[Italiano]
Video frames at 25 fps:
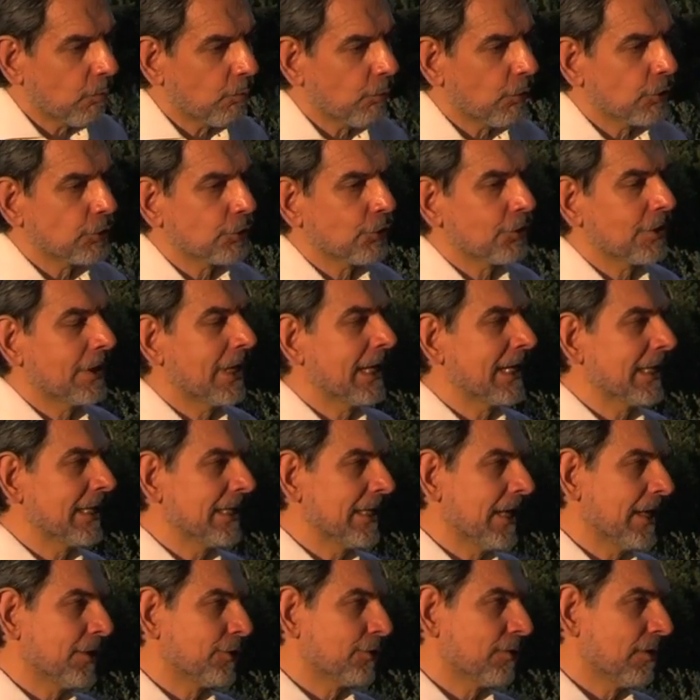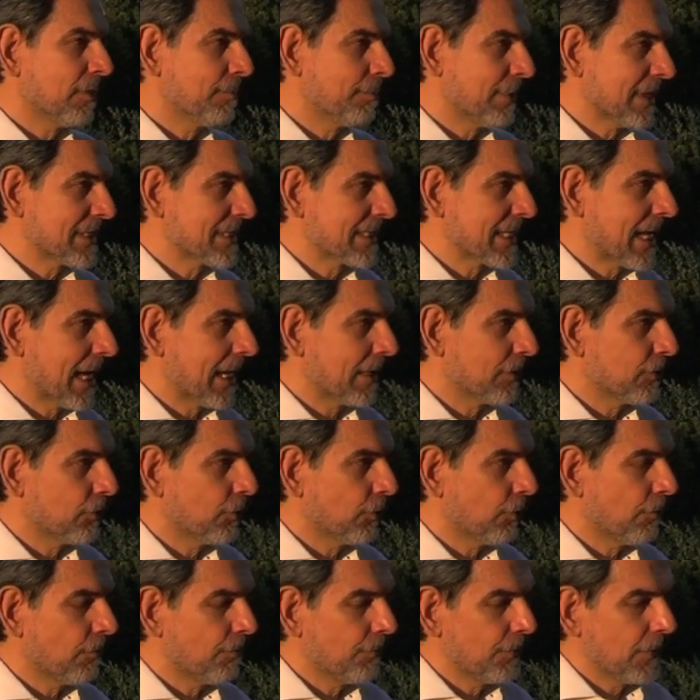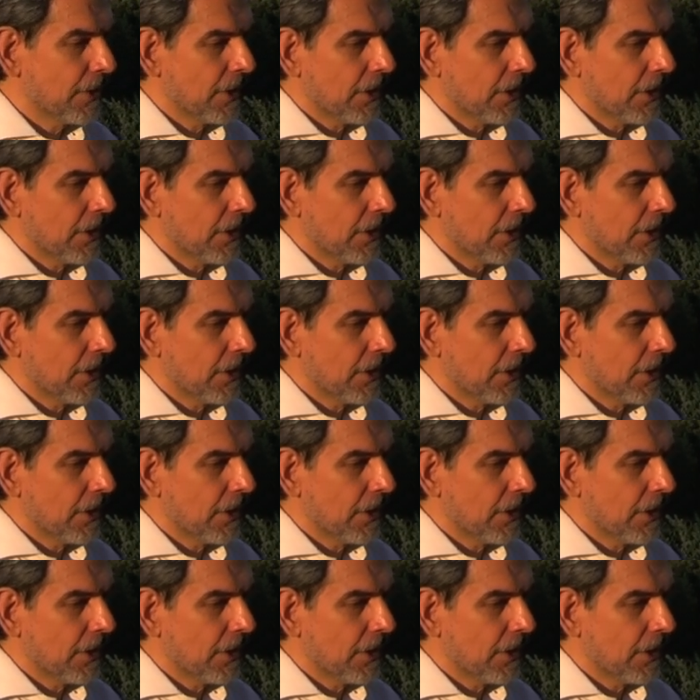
può tornare indietro nel passato,